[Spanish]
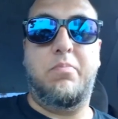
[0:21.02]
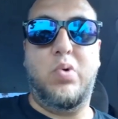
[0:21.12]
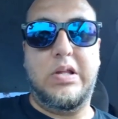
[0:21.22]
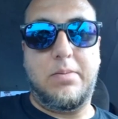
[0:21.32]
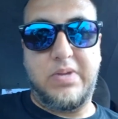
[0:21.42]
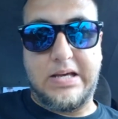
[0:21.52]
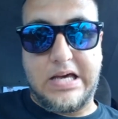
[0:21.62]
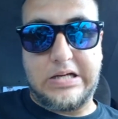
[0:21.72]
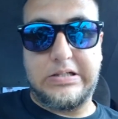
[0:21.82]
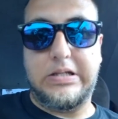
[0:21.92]
puede
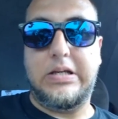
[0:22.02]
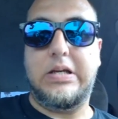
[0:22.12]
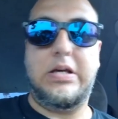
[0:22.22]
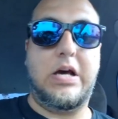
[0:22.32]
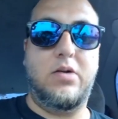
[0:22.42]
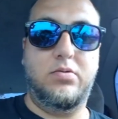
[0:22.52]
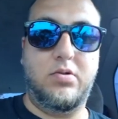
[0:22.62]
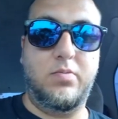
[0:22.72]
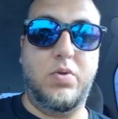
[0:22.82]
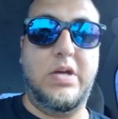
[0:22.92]
aplicarse a
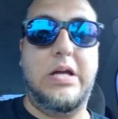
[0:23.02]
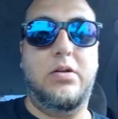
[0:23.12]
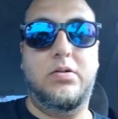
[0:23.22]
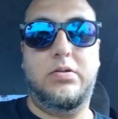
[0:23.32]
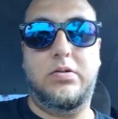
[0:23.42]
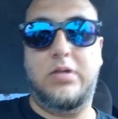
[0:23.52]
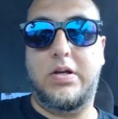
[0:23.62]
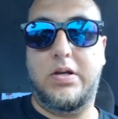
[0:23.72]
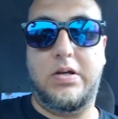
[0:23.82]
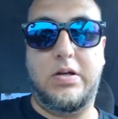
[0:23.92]
otros modelos,
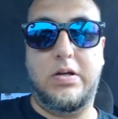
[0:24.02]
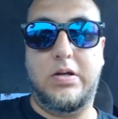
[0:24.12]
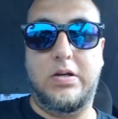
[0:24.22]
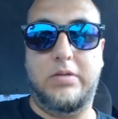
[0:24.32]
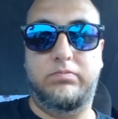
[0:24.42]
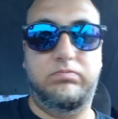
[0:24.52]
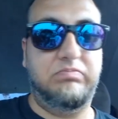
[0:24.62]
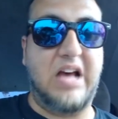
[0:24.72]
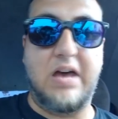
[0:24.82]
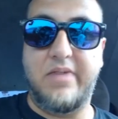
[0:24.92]

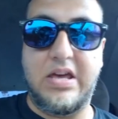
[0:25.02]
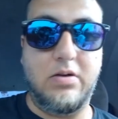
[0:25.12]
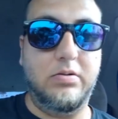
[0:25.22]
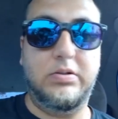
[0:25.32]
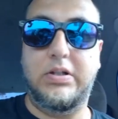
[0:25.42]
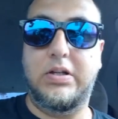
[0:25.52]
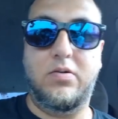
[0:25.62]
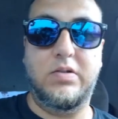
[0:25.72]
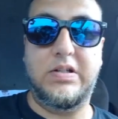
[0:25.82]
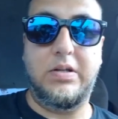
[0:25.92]
Aveos y
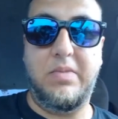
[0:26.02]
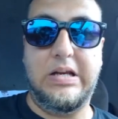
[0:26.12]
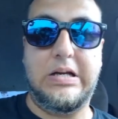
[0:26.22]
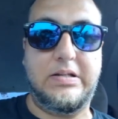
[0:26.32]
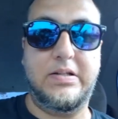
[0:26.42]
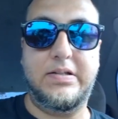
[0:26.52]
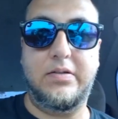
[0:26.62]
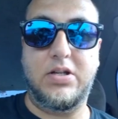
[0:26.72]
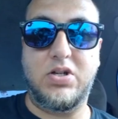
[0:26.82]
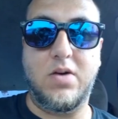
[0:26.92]
cosas similares que
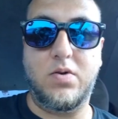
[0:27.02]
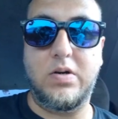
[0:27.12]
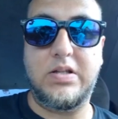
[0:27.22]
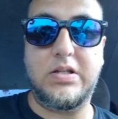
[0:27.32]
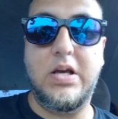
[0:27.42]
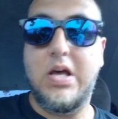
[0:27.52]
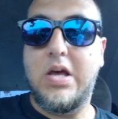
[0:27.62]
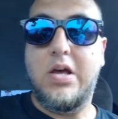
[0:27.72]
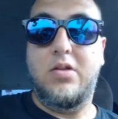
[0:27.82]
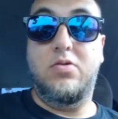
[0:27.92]
sean de Chevrolet.
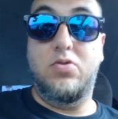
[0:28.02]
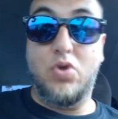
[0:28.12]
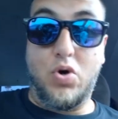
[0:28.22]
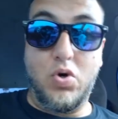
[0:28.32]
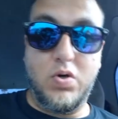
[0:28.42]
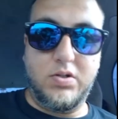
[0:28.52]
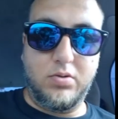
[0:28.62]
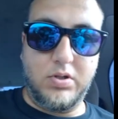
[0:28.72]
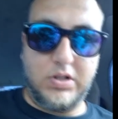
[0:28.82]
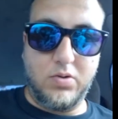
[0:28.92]
No
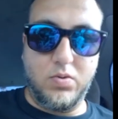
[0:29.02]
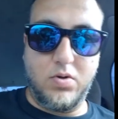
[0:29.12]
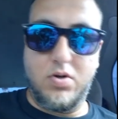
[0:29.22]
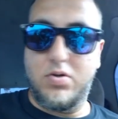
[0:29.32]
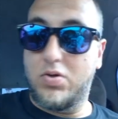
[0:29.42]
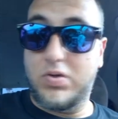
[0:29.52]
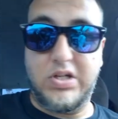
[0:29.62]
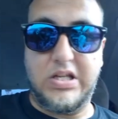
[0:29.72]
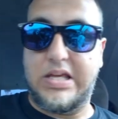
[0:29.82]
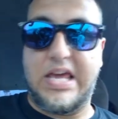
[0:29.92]
estoy seguro, no
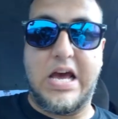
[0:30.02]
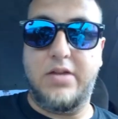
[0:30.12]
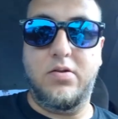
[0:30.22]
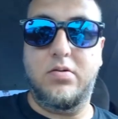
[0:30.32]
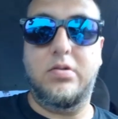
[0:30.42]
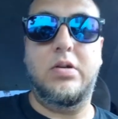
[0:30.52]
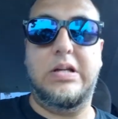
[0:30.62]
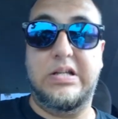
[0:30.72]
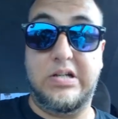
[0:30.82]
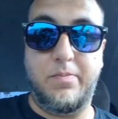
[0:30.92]
sé de qué años,
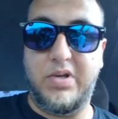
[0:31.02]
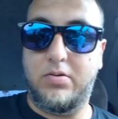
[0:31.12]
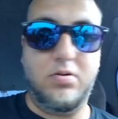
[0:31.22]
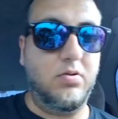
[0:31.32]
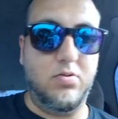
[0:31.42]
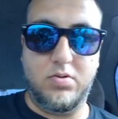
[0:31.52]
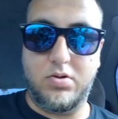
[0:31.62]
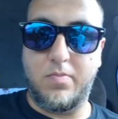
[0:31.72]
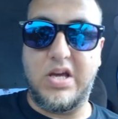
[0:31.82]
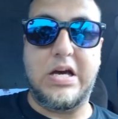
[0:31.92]
les repito, no
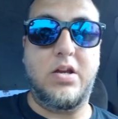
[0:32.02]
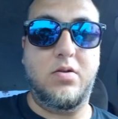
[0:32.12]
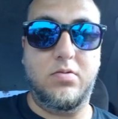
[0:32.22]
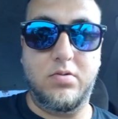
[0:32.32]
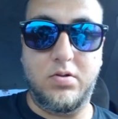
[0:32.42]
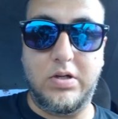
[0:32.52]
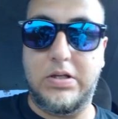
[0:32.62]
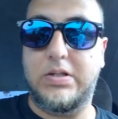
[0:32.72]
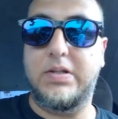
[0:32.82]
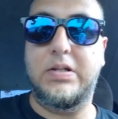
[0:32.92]
soy mecánico, no soy
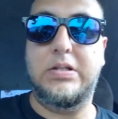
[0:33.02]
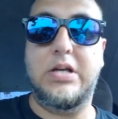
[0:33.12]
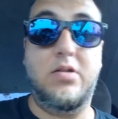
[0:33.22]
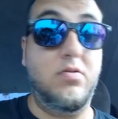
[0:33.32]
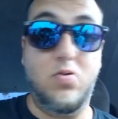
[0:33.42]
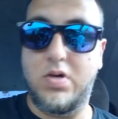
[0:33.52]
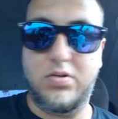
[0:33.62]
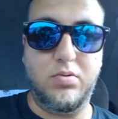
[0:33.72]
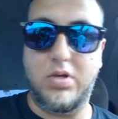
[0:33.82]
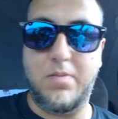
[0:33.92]
electricista, no
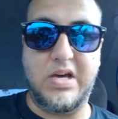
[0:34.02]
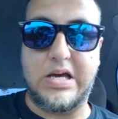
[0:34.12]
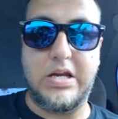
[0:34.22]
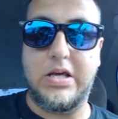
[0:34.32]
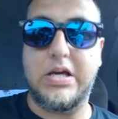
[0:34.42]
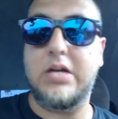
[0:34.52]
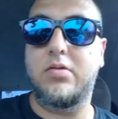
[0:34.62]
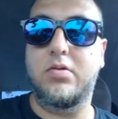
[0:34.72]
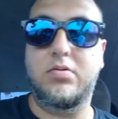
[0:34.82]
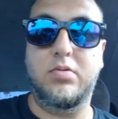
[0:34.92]
estudié mecánica,
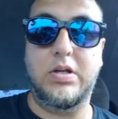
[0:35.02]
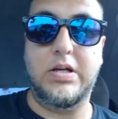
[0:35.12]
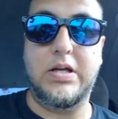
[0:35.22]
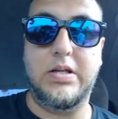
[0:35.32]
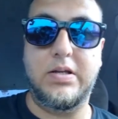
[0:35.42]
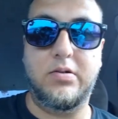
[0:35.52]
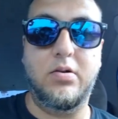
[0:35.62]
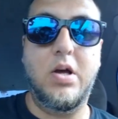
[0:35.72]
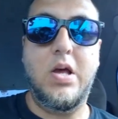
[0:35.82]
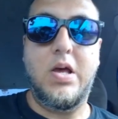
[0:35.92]
no estudié nada de eso.